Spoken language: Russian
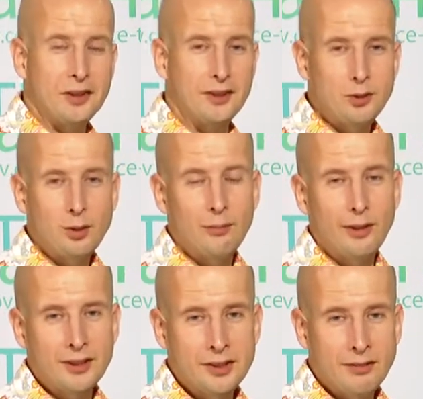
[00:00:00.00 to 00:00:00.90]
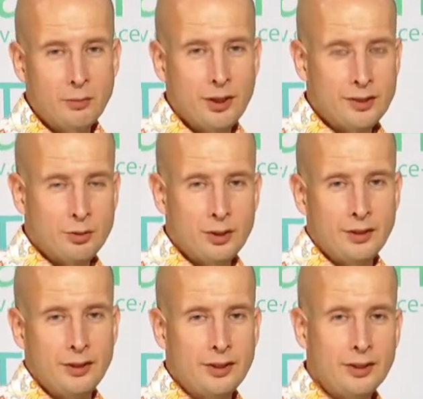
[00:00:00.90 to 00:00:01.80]
Это студия «Баланс ТВ», меня зовут
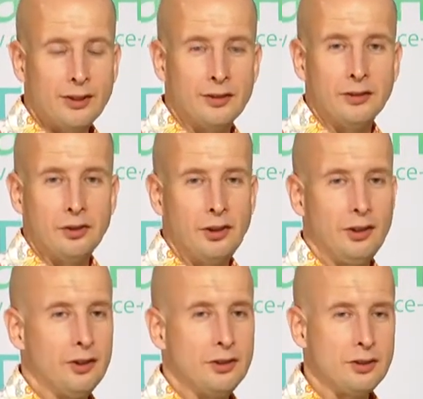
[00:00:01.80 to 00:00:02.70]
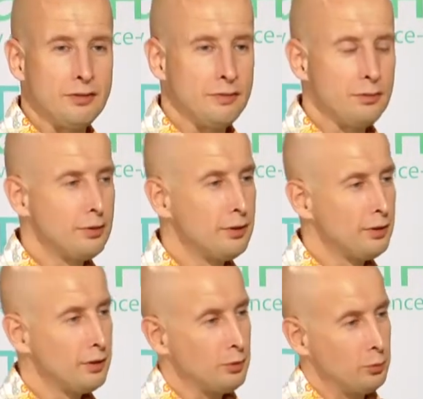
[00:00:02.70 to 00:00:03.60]
Андрей Сидло, и
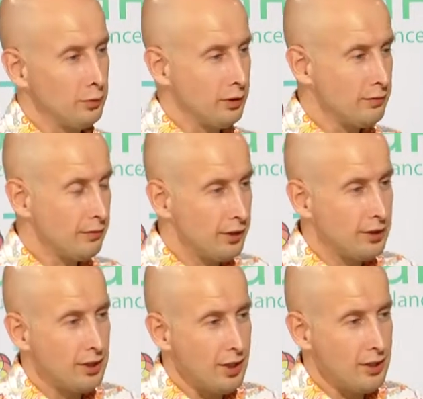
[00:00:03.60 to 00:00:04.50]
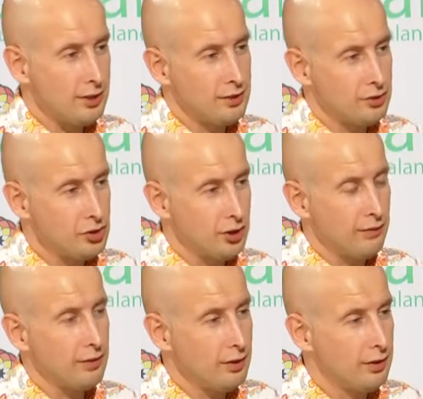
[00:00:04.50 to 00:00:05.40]
сегодня у нас в гостях
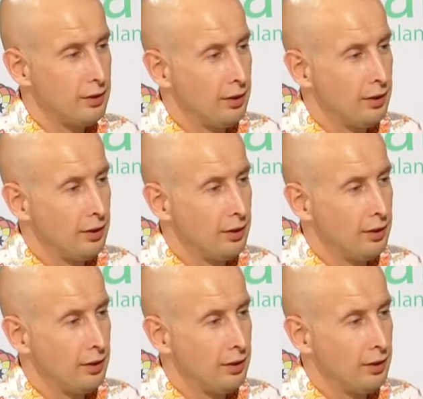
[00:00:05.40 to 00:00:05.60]
человек,